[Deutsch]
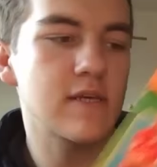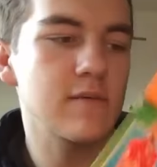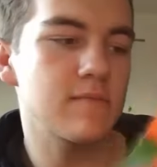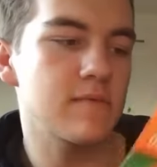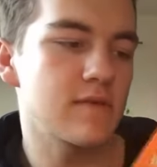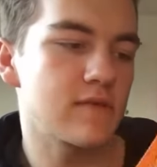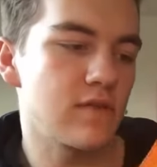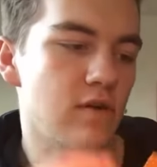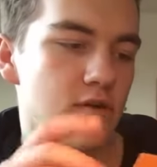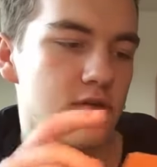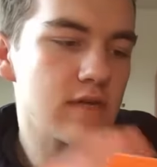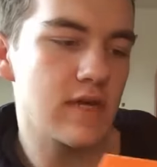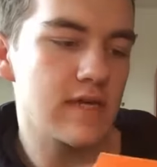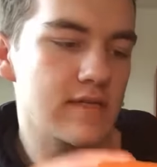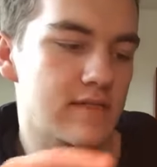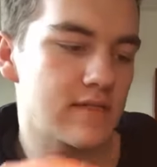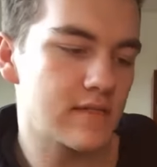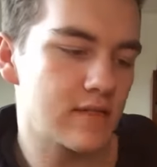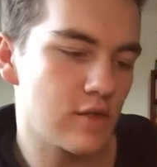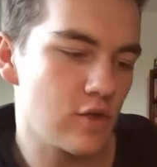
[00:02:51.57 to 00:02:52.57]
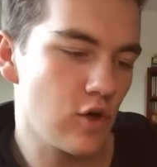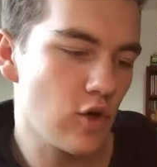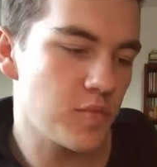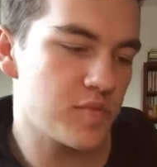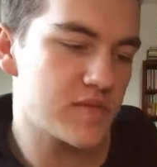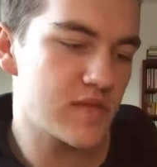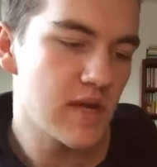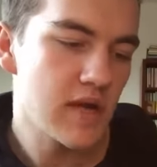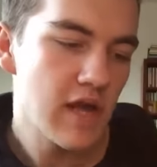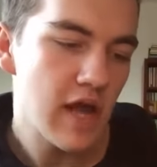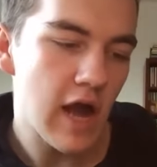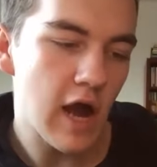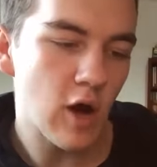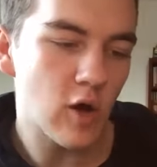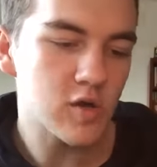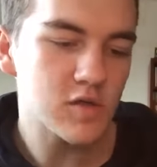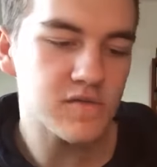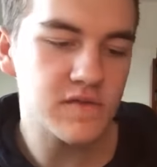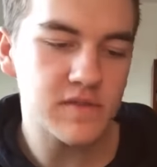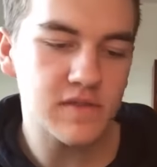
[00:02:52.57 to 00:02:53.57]
was gibt es noch? Die restlichen Clubs,
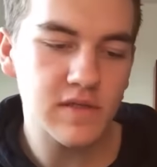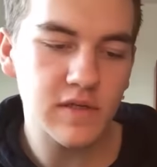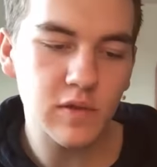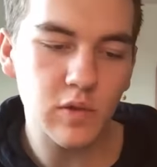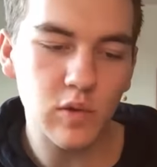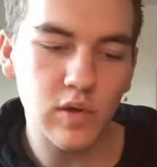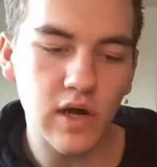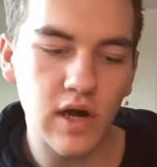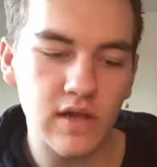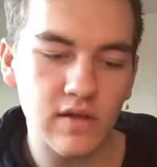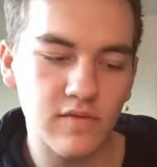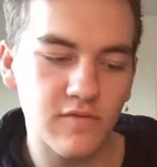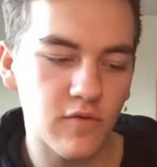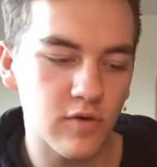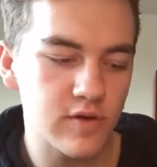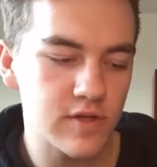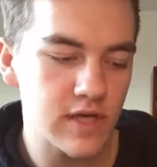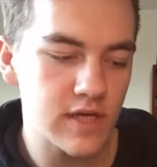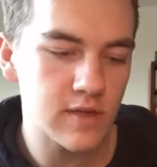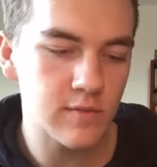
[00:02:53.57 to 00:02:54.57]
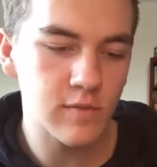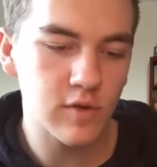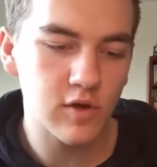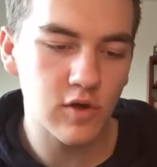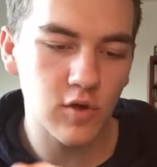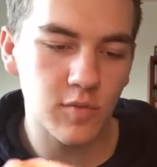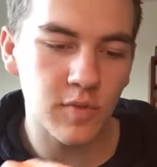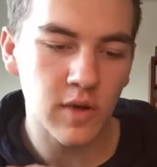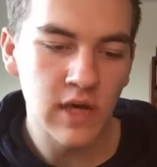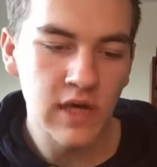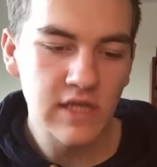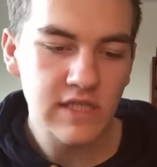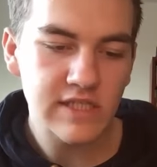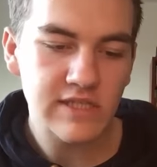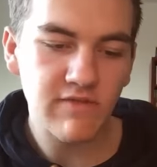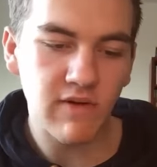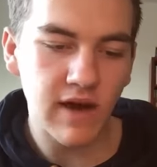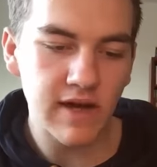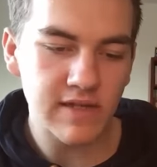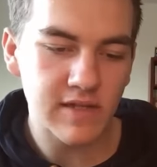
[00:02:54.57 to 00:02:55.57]
Auswärtstrikotkarten von jedem Club,
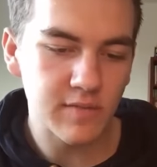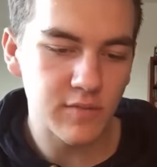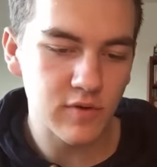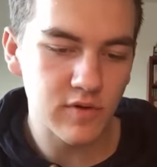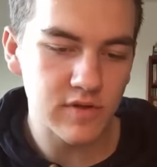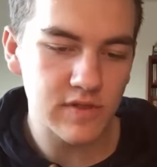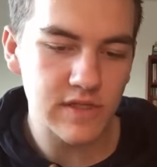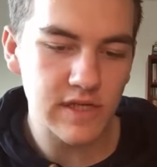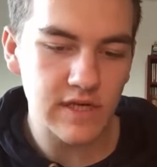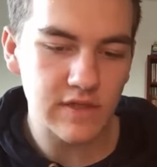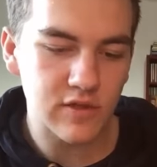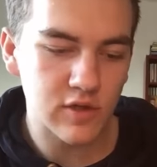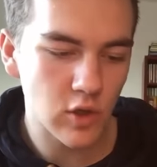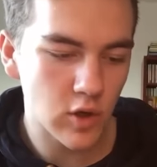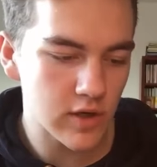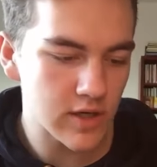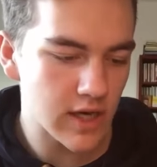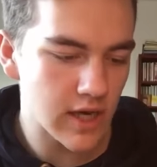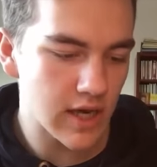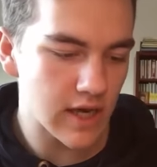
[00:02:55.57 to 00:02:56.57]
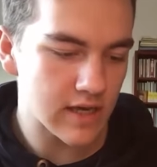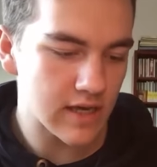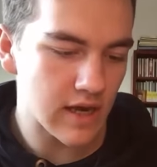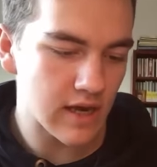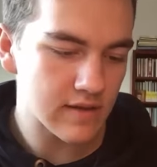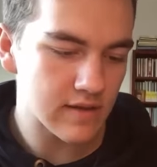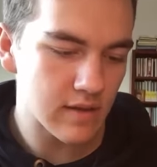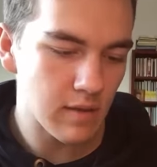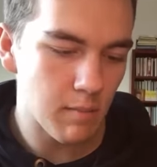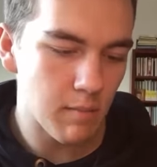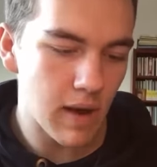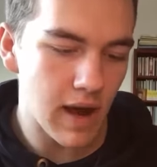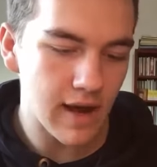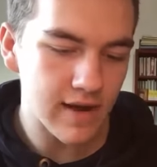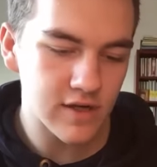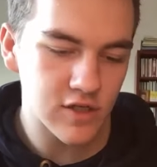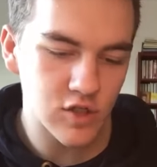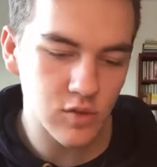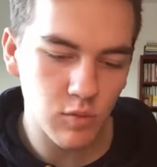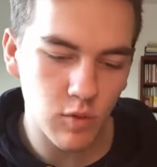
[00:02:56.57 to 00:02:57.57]
zweite Bundesliga Torjägerkarten,
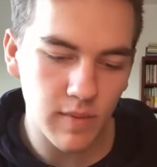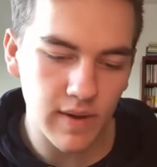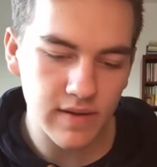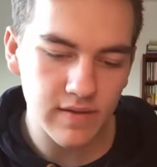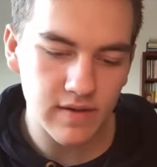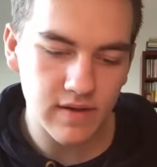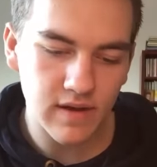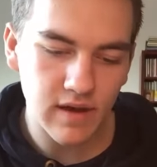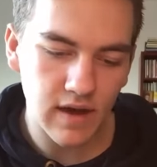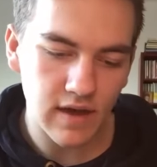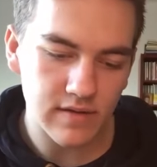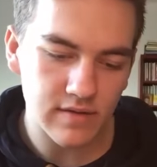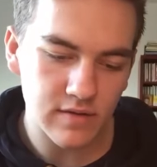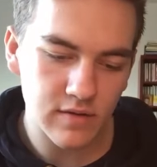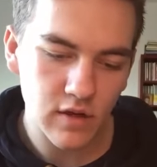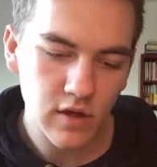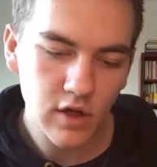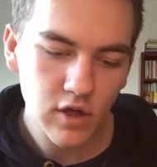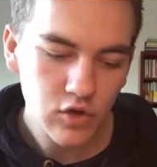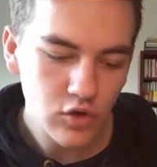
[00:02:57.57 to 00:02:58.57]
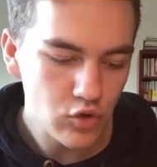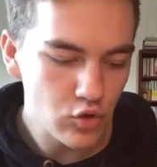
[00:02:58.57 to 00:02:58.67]
magische Momente-Karten,